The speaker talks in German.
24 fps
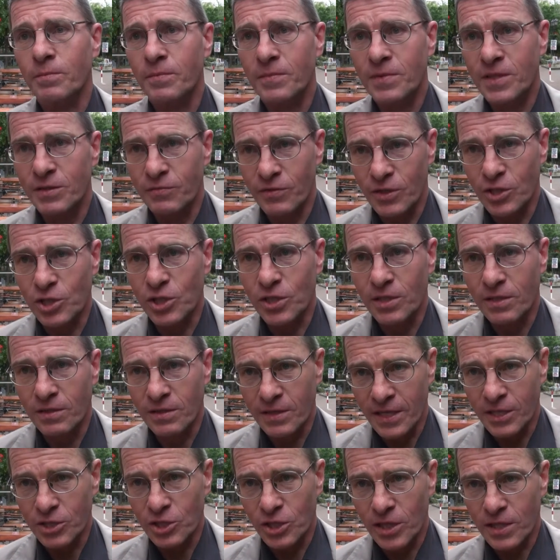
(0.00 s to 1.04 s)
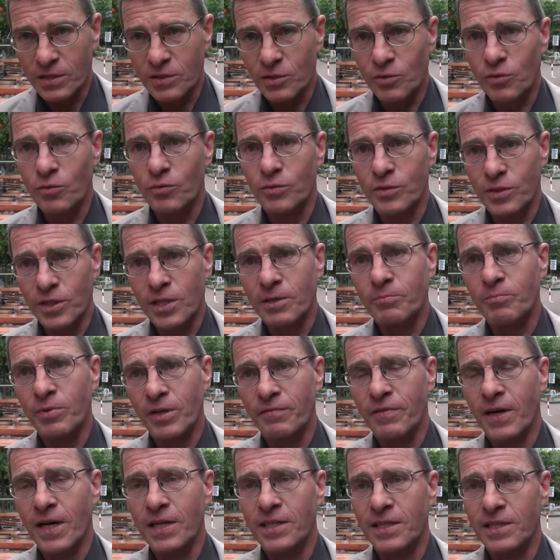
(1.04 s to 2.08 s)
zwischen der Stadt und den
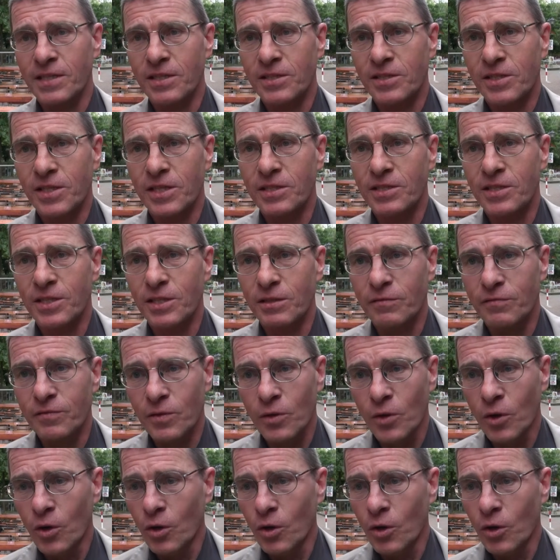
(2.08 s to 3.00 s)
Privatinitiativen.